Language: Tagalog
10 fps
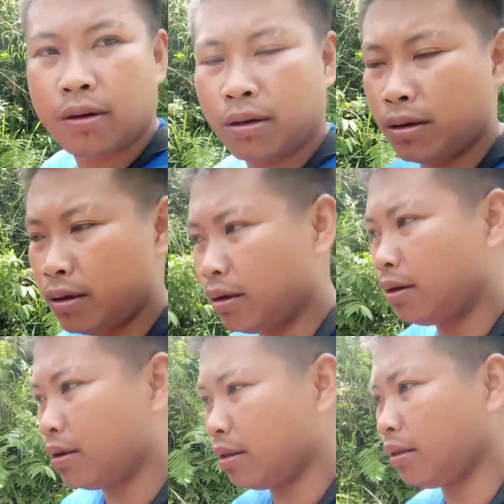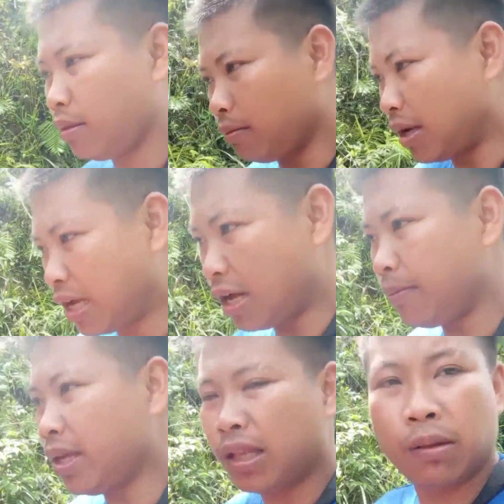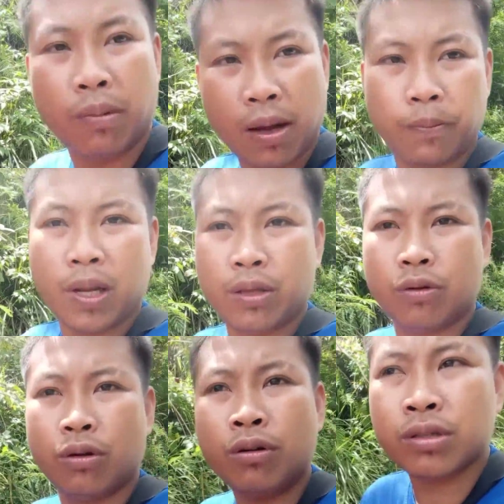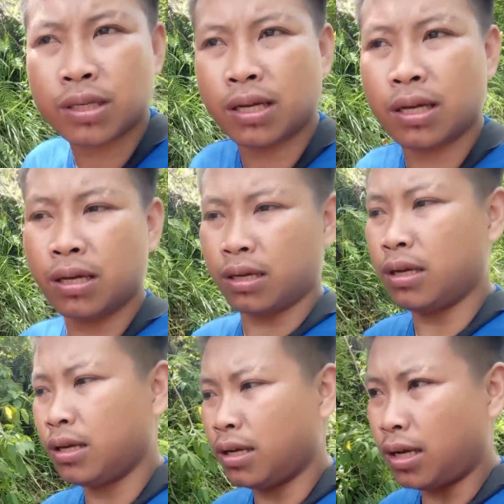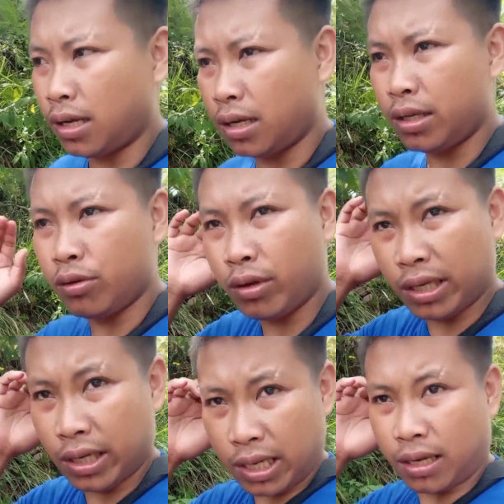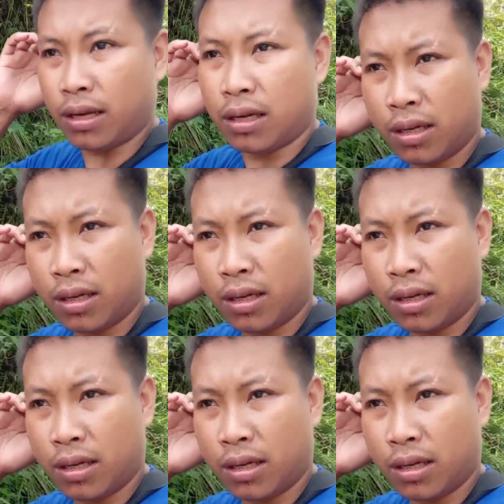uh, ah, magamit at ma-apply nyo no sa uh, inyong area